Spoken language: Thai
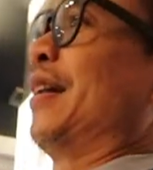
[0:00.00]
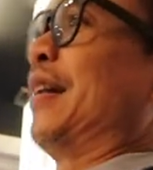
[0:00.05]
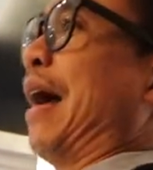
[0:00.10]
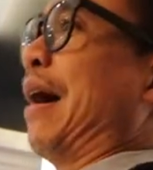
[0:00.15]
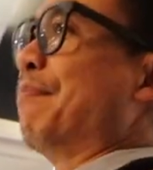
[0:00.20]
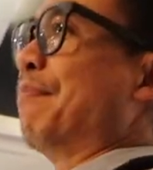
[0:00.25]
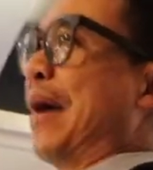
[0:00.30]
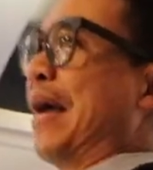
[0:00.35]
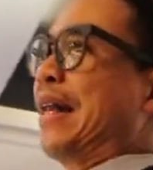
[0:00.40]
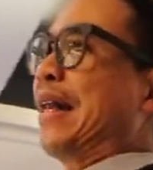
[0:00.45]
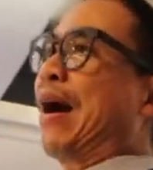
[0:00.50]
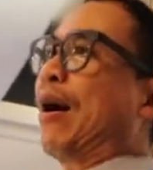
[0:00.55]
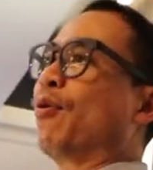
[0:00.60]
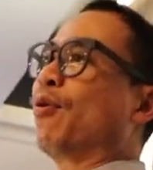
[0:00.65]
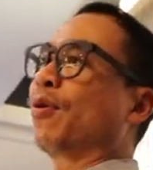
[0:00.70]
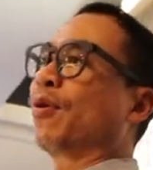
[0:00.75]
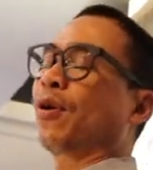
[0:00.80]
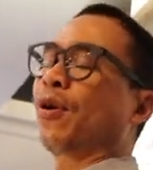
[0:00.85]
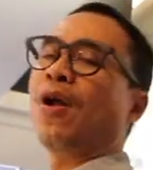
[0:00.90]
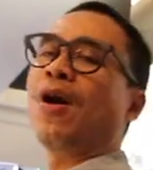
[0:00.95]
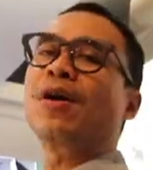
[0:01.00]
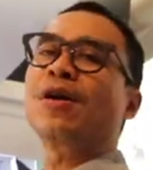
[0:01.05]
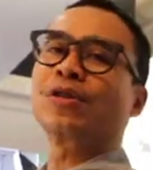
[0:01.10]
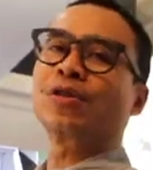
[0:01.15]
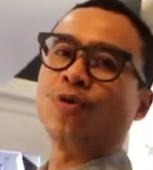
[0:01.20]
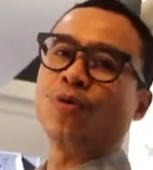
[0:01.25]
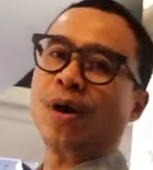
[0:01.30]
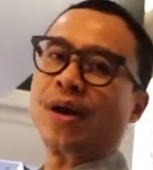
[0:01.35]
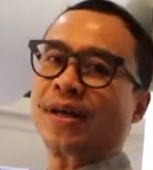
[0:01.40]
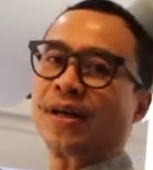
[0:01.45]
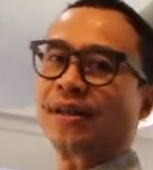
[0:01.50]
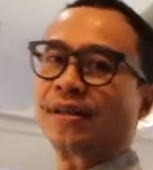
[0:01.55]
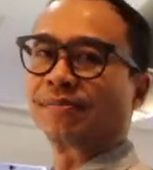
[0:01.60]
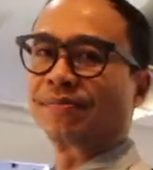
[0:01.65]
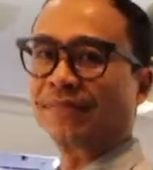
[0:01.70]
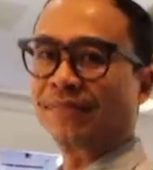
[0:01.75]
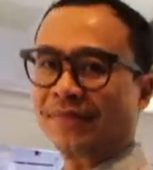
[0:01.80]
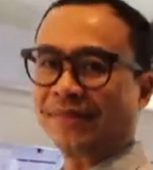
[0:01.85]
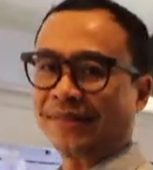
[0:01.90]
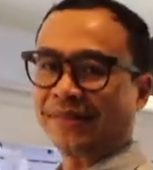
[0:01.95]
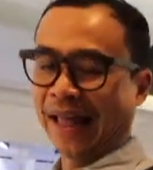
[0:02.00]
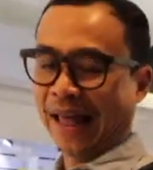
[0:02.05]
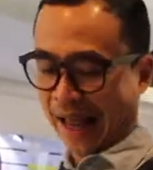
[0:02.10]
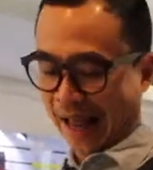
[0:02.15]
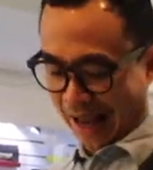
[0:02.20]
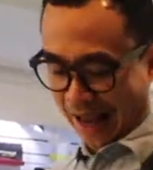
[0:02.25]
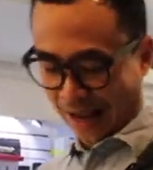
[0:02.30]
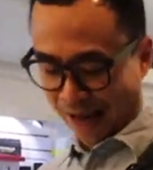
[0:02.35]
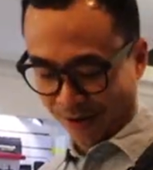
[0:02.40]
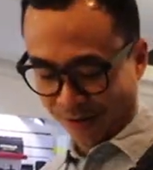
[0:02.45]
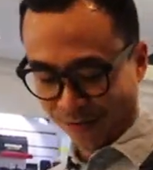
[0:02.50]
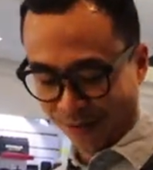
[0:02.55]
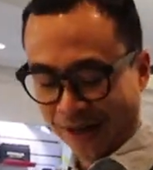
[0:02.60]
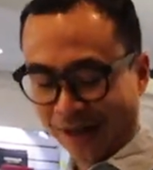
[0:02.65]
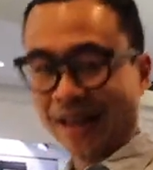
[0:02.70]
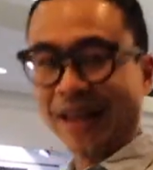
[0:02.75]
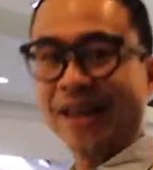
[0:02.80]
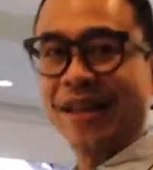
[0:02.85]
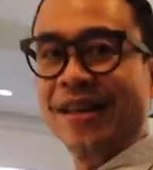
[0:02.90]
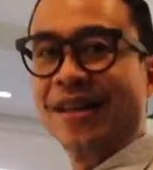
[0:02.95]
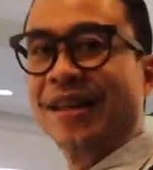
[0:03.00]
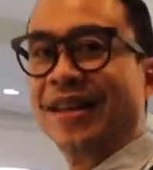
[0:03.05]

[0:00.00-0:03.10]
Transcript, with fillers: ทำให้เราคล่องตัวขึ้นแต่วันนี้